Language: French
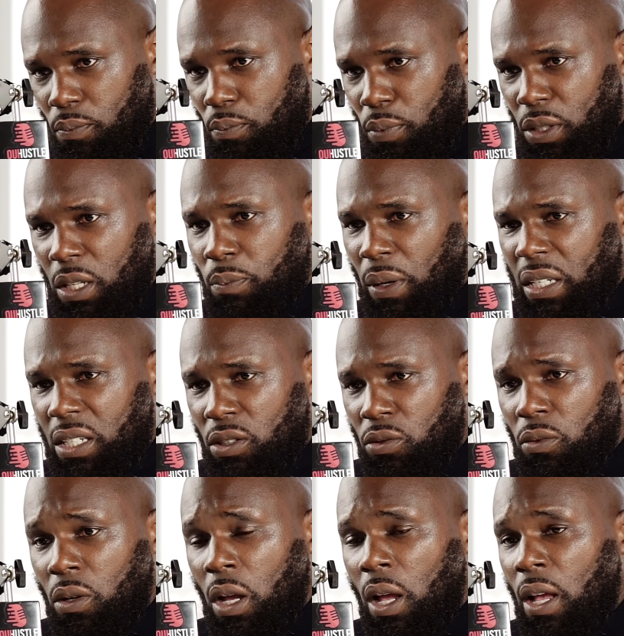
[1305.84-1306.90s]
petite
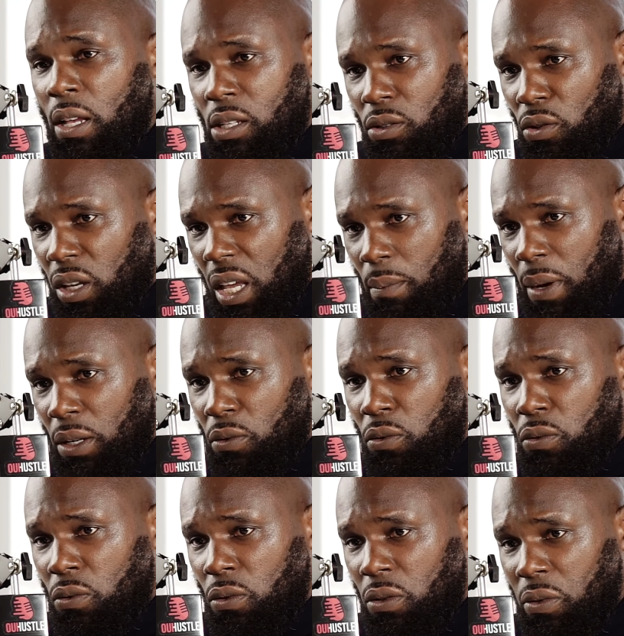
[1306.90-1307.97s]
précision, ce que
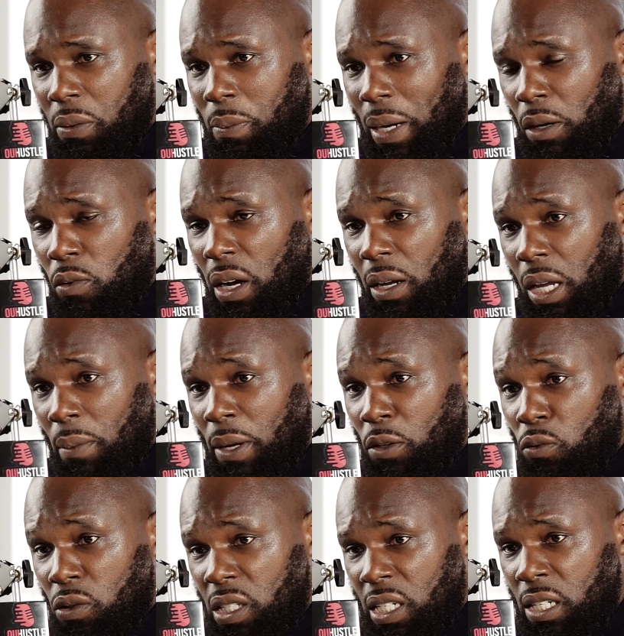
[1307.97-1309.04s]
Kemayou, lui, Magloire
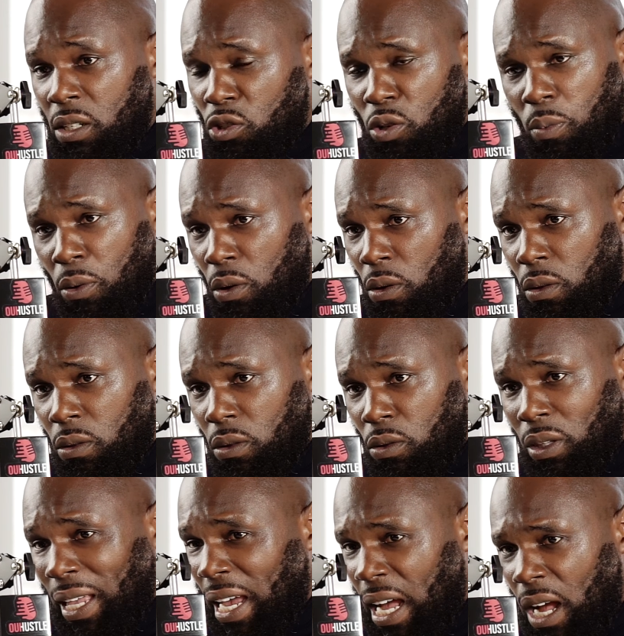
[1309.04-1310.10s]
Kemayou dit, je le prends que
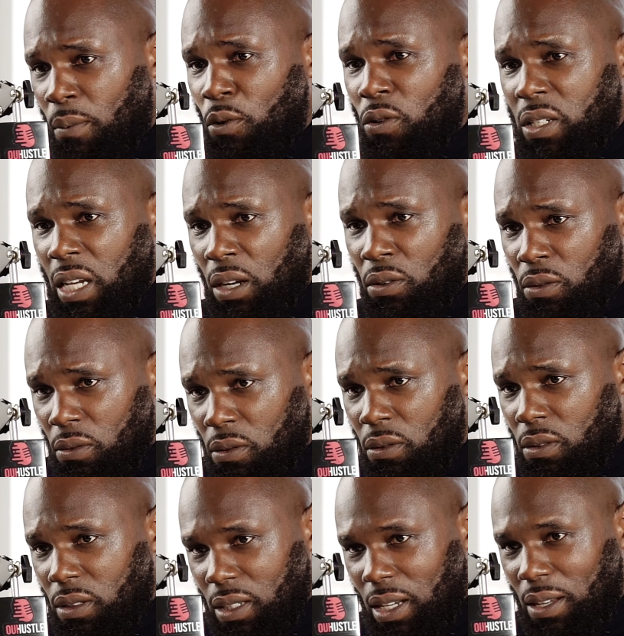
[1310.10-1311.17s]
très rarement au sérieux.
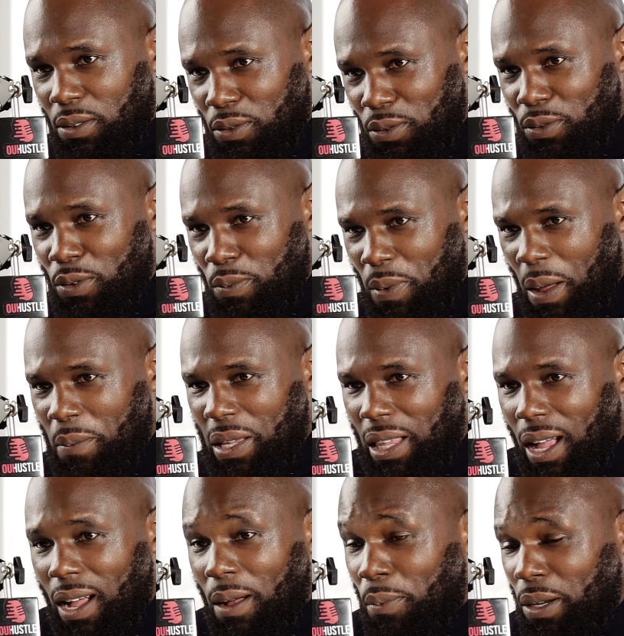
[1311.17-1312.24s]
Ça, et tu le
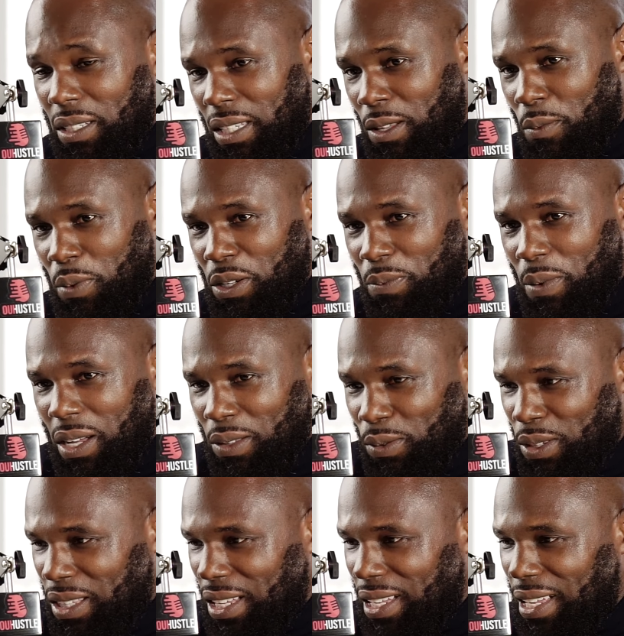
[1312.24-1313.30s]
permettras. Après, ça t'empêche pas.
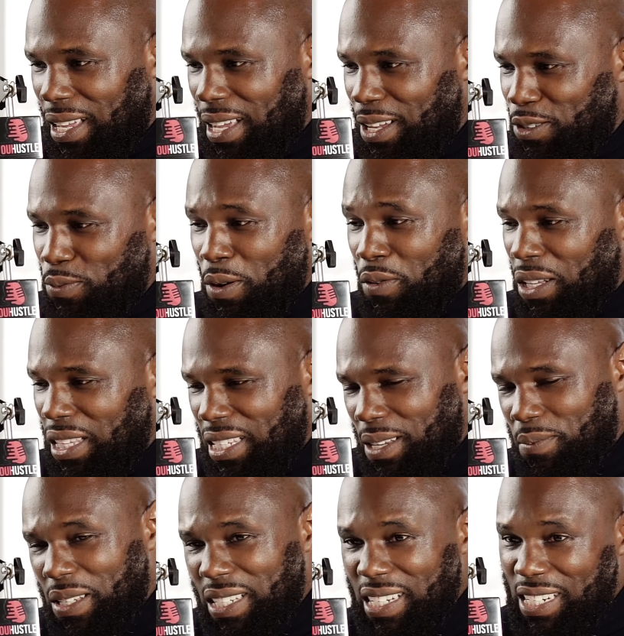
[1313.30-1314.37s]
Toi, tu peux avoir tes
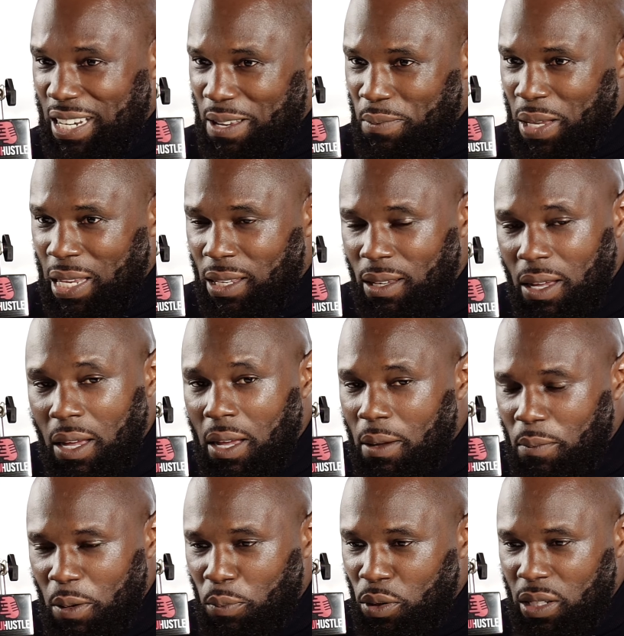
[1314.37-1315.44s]
amitiés, j'ai les miennes.
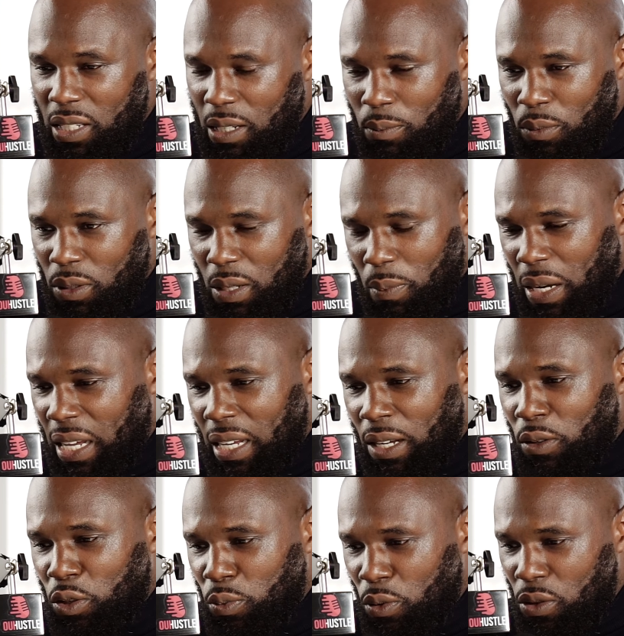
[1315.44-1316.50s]
Mais politiquement, c'est pas
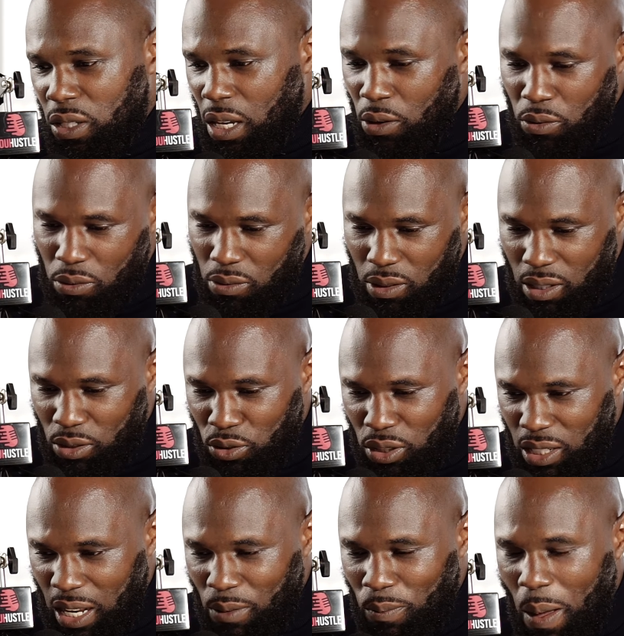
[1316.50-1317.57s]
quelqu'un que je prends au sérieux.
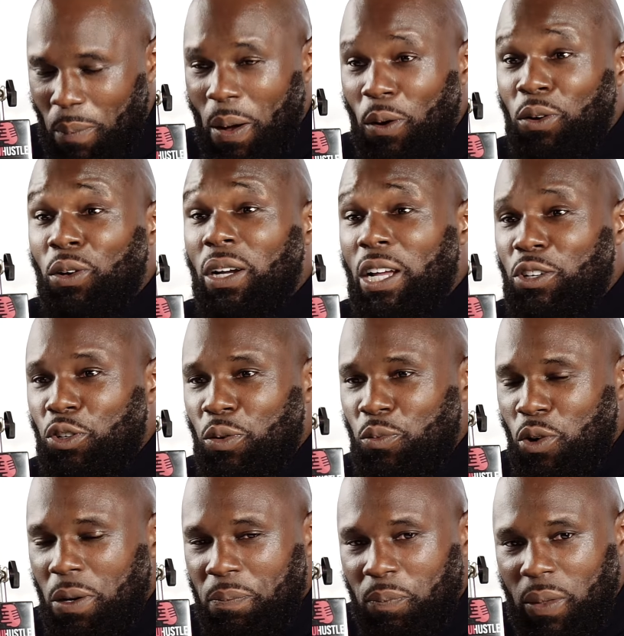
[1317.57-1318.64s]
ma parole n'engage que
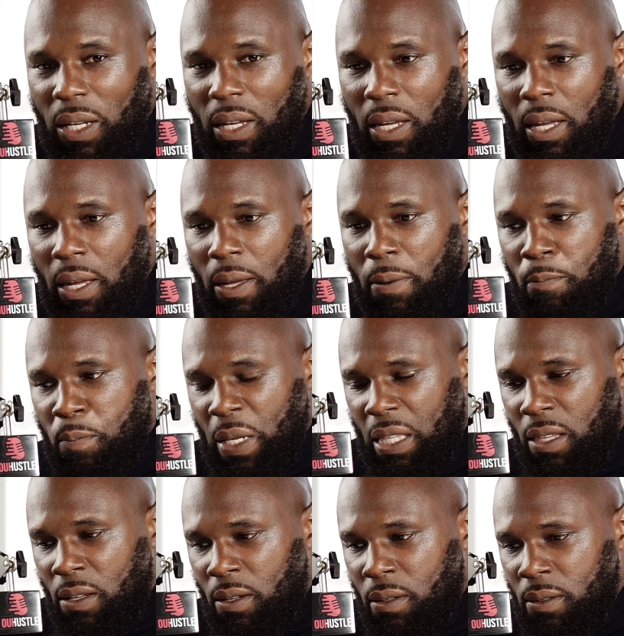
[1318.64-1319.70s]
moi.
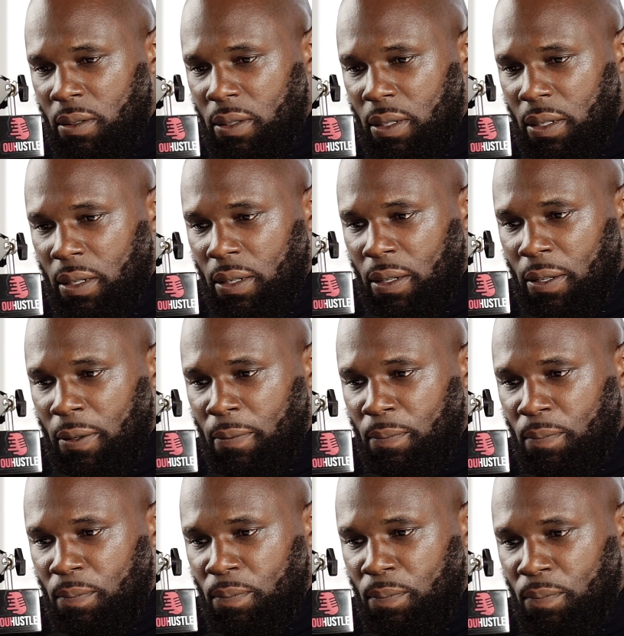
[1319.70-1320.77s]
Maintenant,
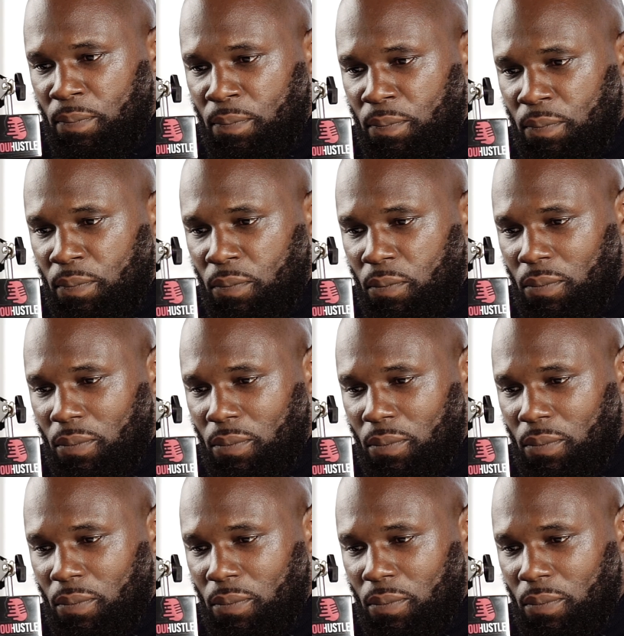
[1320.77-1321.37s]
euh,